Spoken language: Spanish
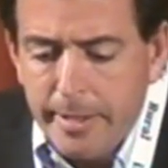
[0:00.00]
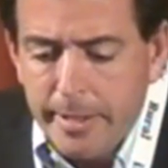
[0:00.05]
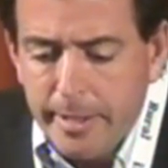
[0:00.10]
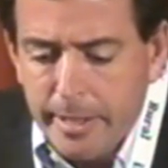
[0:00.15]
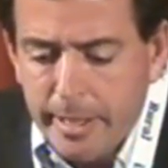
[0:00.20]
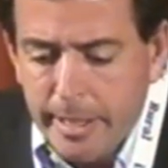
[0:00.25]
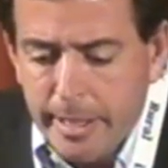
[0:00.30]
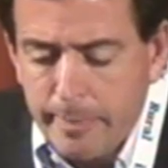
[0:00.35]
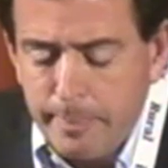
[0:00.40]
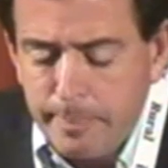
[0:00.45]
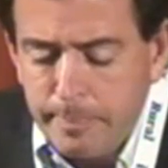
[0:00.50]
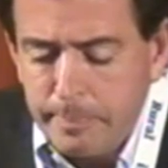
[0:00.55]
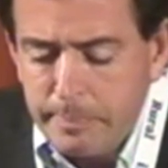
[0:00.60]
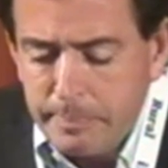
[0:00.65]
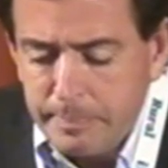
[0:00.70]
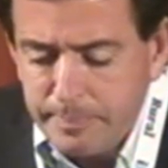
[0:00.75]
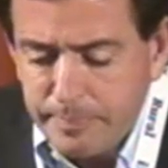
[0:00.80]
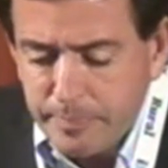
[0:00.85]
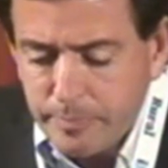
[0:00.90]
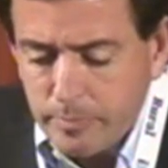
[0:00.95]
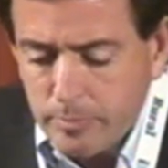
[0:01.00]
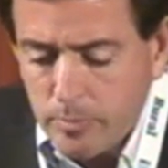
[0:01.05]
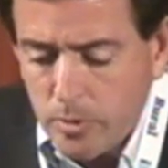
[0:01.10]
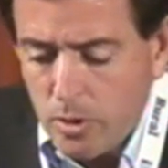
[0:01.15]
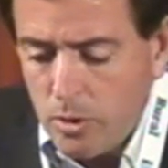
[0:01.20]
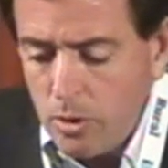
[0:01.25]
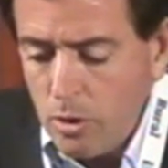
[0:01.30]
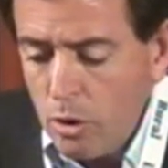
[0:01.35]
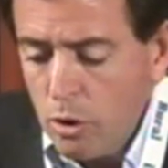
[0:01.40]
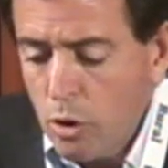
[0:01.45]
Em,
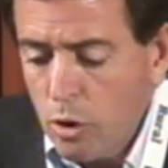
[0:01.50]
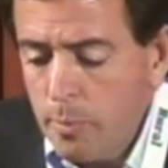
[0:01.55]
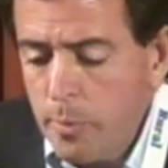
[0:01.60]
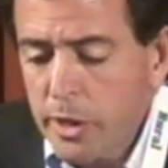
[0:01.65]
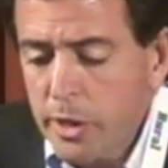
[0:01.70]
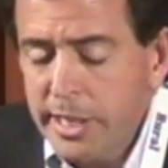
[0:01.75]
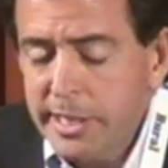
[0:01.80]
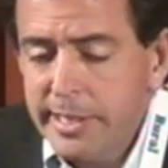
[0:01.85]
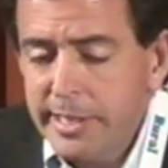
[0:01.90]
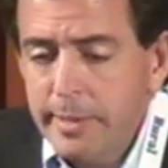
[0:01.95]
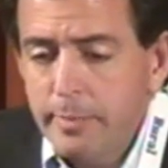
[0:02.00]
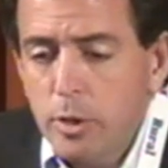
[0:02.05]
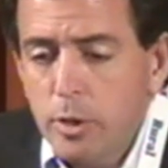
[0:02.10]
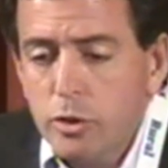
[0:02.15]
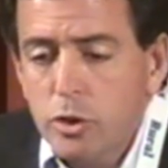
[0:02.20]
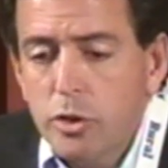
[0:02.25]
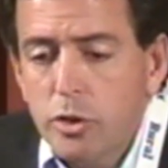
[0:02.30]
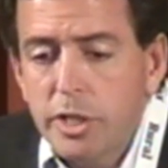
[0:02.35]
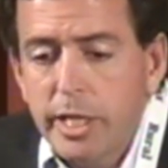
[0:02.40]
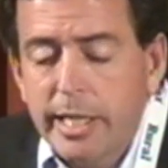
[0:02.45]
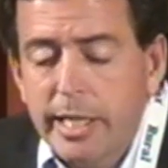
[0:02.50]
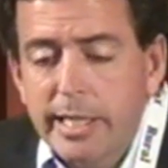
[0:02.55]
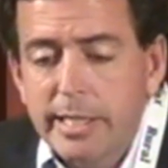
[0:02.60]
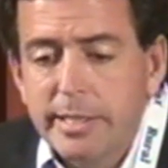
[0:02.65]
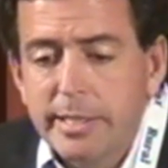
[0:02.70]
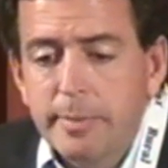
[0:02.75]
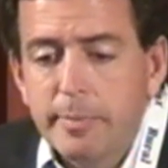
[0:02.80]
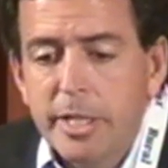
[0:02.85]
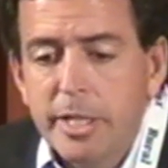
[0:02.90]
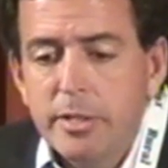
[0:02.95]
¿Cómo es que hicimos todo este
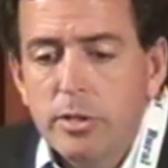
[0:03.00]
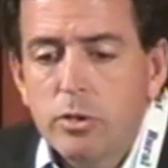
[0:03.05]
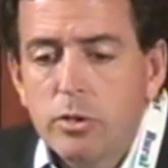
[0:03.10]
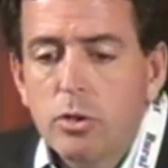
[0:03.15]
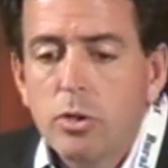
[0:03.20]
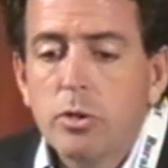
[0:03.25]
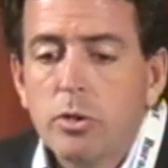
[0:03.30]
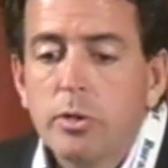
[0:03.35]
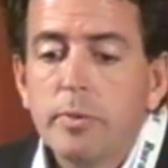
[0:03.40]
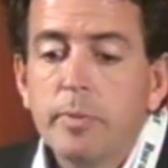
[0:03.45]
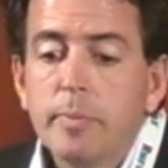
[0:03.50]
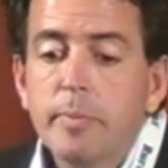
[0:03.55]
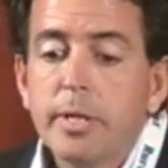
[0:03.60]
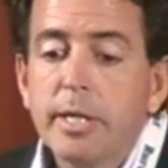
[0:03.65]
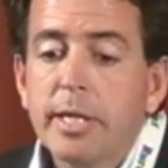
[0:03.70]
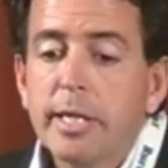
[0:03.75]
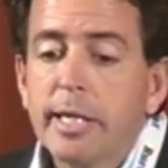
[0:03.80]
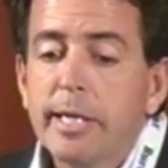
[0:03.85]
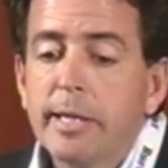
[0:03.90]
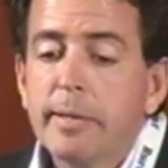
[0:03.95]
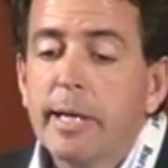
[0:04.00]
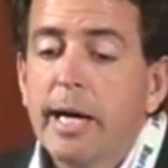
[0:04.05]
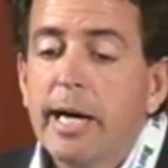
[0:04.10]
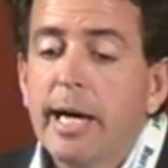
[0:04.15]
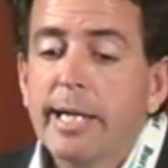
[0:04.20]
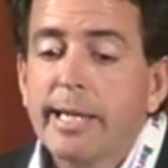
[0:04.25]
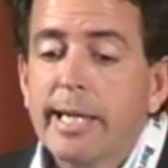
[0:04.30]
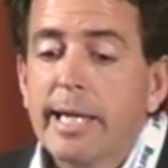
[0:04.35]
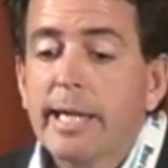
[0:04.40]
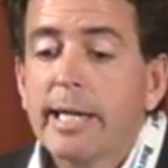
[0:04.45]
crecimiento? Eh,
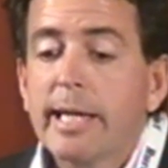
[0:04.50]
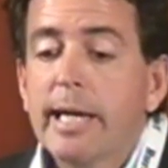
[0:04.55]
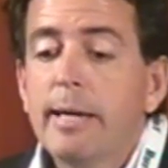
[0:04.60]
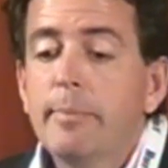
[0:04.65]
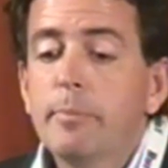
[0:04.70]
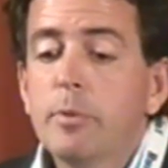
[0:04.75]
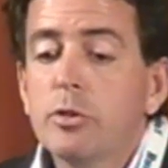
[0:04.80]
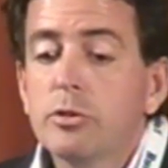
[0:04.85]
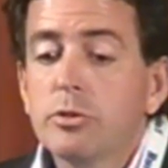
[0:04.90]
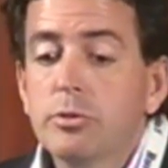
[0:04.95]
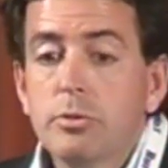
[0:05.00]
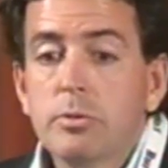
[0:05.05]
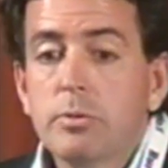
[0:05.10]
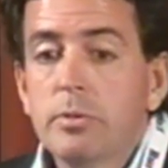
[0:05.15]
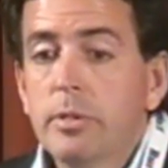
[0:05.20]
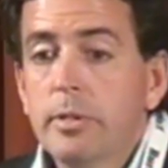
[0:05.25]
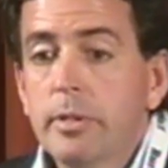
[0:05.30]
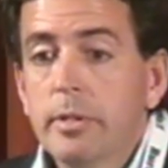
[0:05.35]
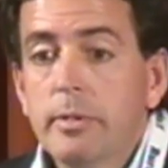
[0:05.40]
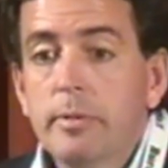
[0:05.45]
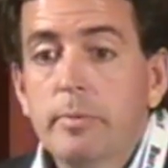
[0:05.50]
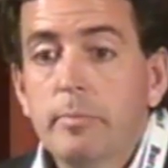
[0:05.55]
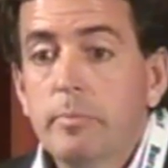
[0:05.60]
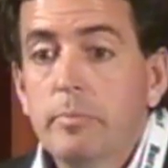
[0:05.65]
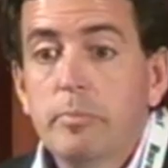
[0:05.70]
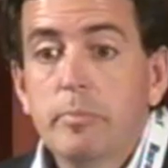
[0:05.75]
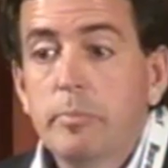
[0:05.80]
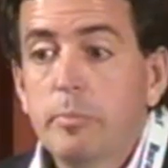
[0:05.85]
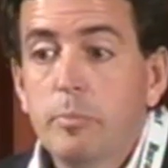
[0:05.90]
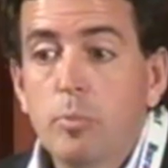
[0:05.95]
arrancamos
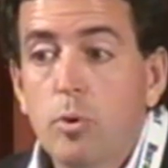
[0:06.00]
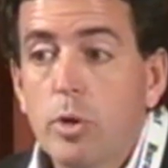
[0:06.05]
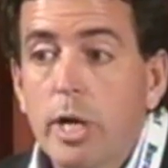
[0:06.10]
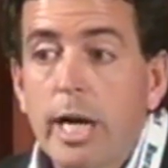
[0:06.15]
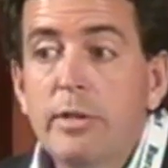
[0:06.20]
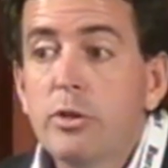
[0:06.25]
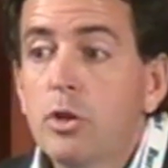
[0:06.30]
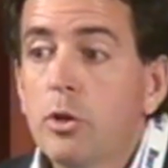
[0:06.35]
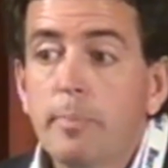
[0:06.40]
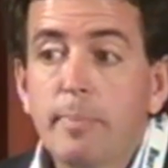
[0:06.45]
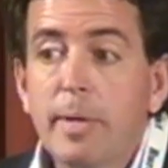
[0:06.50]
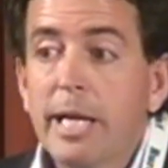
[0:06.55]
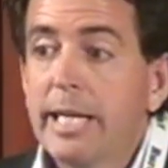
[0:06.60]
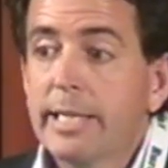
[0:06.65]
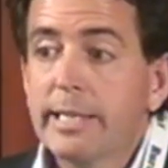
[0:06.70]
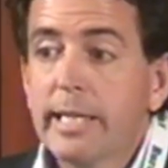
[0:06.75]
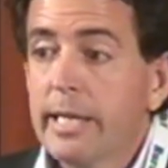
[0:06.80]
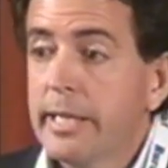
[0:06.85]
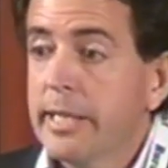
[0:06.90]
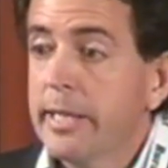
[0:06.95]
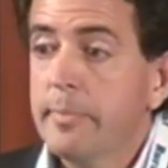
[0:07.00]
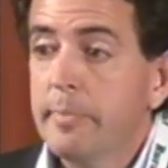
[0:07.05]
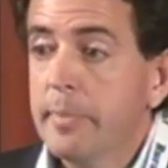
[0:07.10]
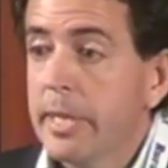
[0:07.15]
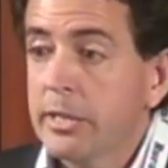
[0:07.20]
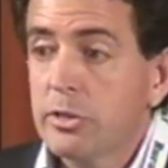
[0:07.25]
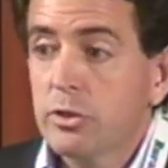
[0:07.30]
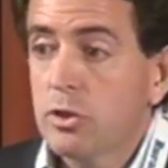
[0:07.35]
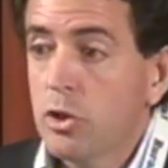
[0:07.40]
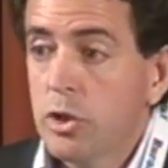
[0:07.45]
buscando plata de
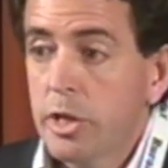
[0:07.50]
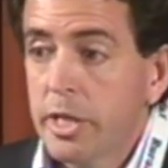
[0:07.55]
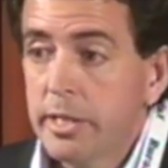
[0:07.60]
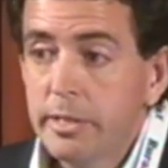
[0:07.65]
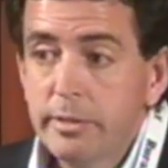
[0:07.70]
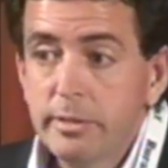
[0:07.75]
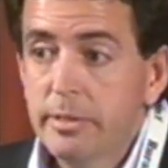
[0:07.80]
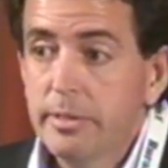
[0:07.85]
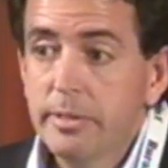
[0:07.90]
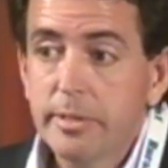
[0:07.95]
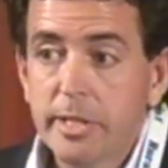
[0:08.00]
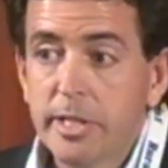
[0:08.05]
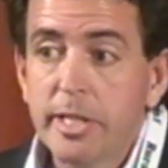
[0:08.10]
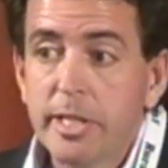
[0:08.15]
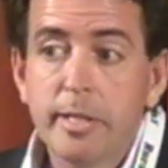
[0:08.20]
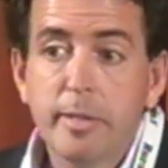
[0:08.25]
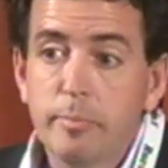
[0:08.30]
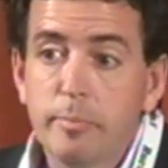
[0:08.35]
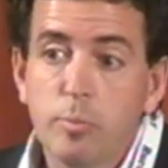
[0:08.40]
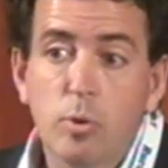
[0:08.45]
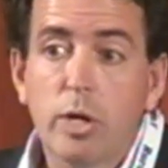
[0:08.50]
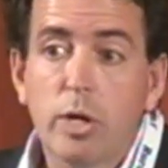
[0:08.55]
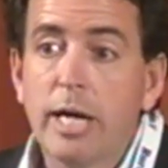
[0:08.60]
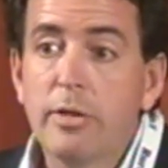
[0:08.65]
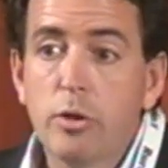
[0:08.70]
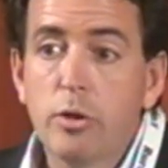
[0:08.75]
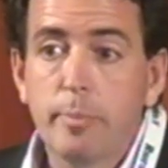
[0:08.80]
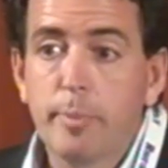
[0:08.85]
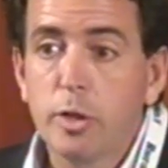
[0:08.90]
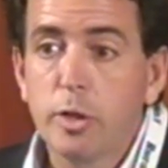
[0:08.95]
inversores y
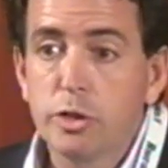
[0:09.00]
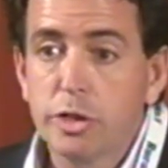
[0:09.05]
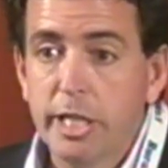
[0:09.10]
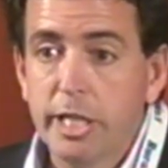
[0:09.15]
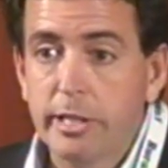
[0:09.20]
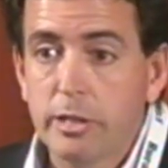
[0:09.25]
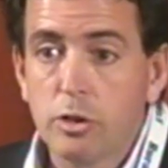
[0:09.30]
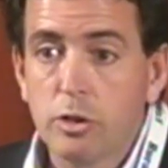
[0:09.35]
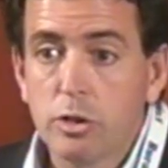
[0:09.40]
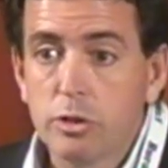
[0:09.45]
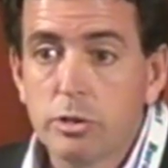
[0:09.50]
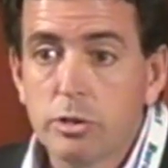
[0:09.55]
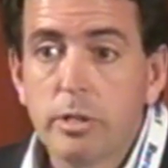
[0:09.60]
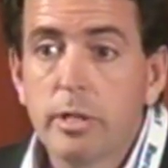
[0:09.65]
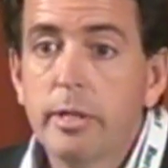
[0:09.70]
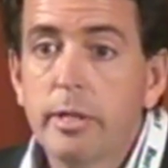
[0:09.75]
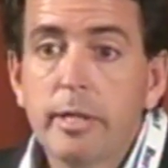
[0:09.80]
buscando proyectos.